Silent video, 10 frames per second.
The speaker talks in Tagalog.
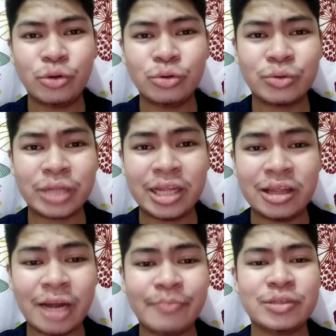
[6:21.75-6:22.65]
2 to 3
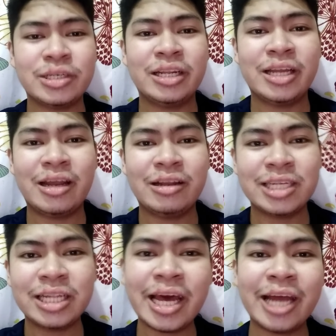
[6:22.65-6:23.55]
drops and then
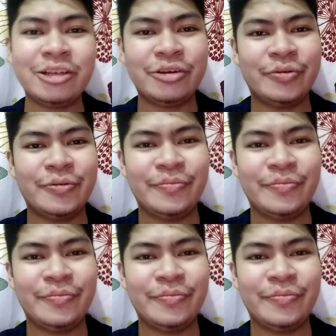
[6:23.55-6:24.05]
simbihan nyo.